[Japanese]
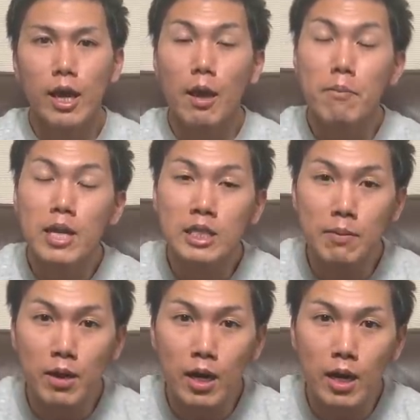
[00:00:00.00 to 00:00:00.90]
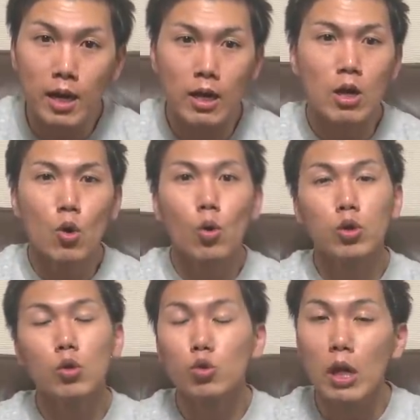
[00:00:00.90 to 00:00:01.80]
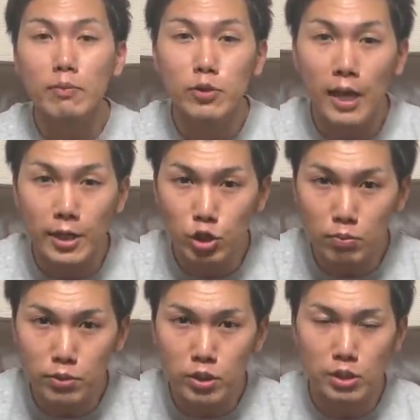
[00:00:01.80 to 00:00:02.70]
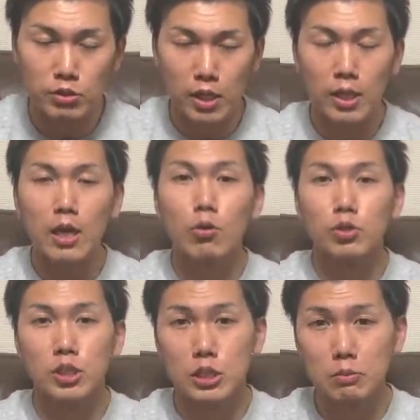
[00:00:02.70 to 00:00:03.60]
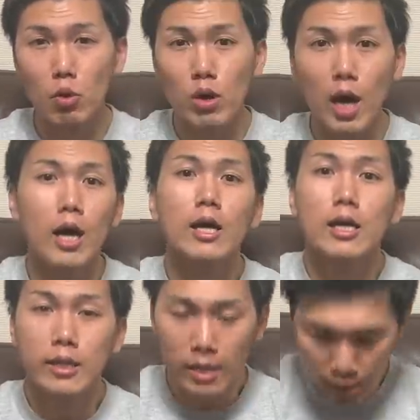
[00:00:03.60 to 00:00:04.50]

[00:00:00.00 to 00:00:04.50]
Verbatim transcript: えー、皆様から音のトラブル大丈夫っていうね、結構質問がいただ